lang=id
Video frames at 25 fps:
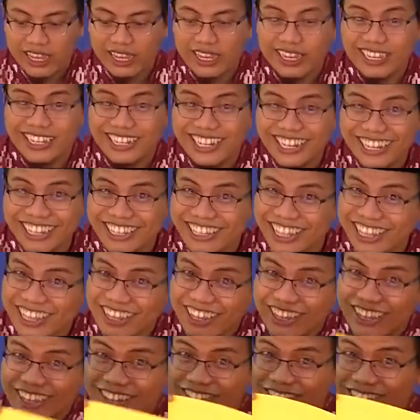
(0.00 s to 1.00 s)
Ini kita
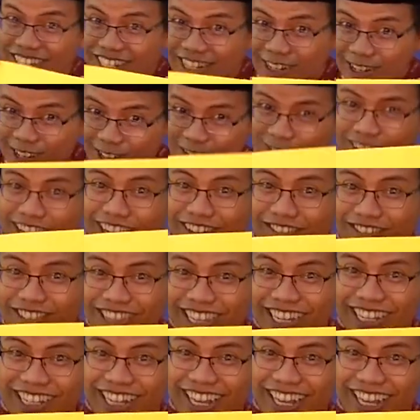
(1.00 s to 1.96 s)
bisa tadi sudah gunting